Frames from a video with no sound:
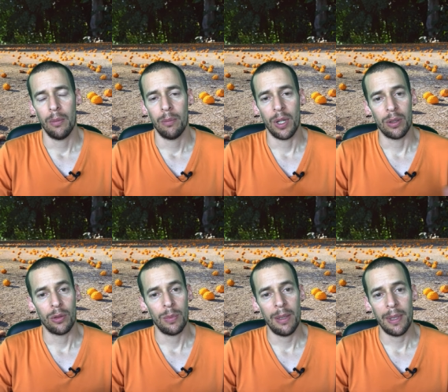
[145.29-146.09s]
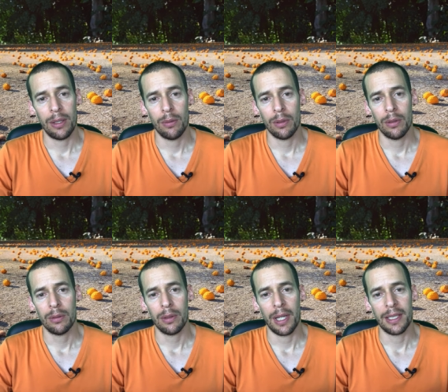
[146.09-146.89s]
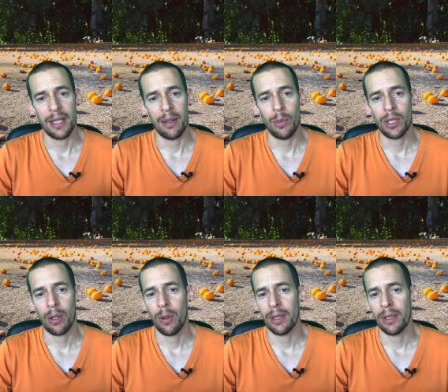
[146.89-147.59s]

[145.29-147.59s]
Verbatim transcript: Pero en 2021, ¿estaríamos de acuerdo